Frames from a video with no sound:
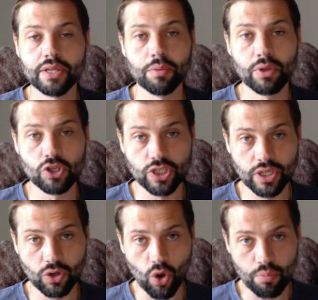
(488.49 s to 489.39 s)
die
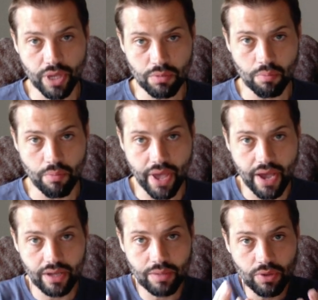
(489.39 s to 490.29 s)
Mittelschicht kommt ja immer
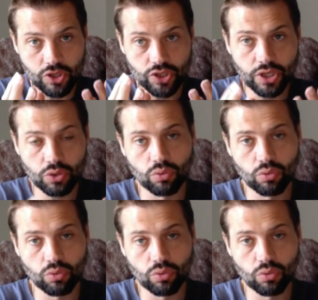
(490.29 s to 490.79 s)
mehr, die Mittelschicht,